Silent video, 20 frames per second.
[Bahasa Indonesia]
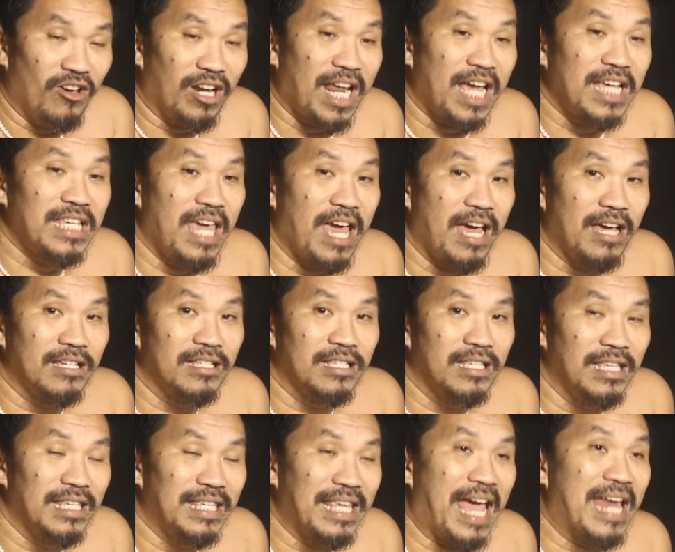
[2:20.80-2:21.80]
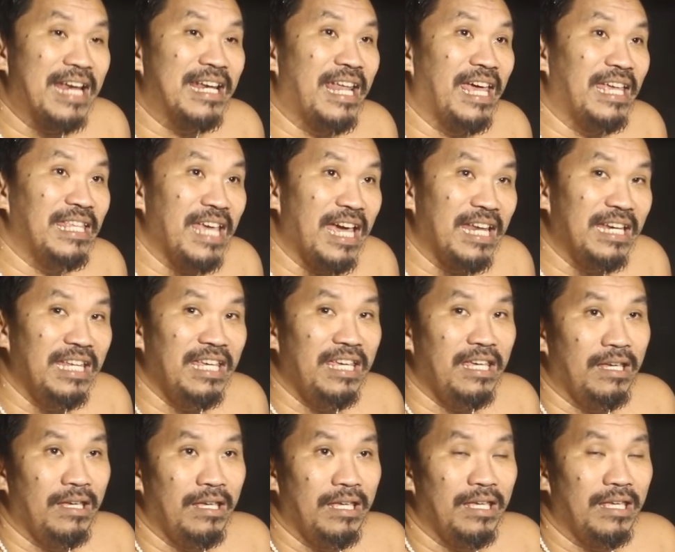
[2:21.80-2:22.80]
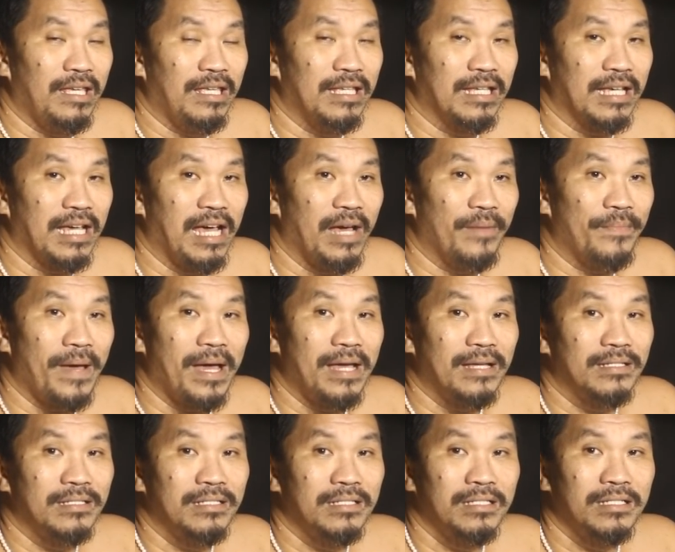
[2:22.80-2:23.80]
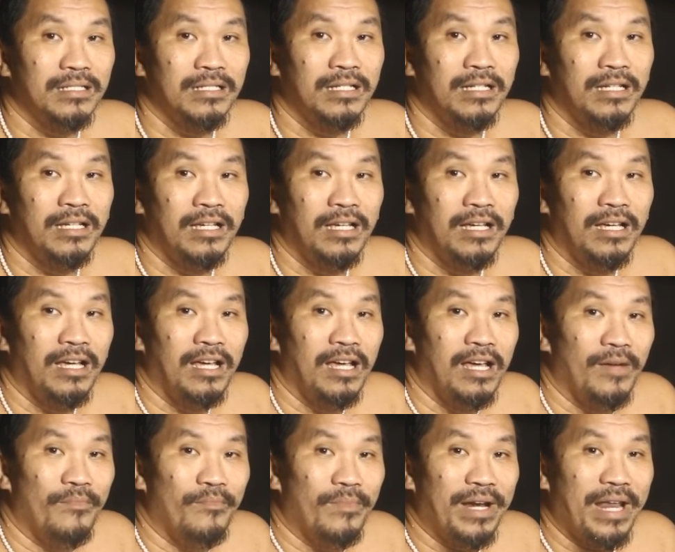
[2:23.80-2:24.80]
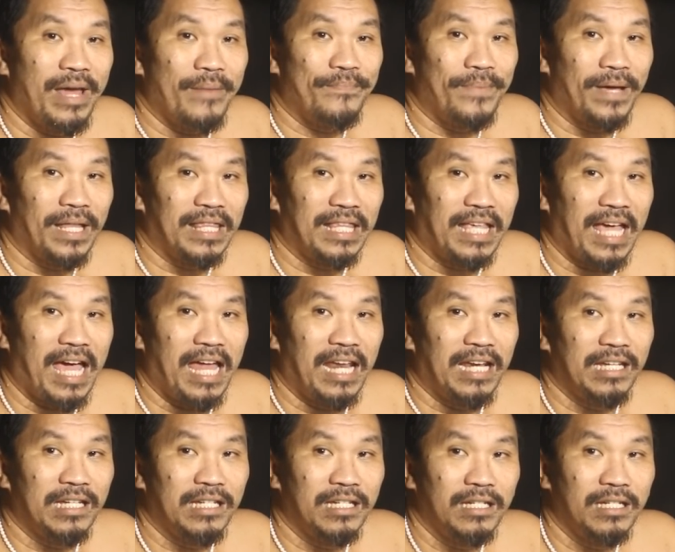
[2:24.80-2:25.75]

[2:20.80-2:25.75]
orang yang seandainya nih apa mendapatkan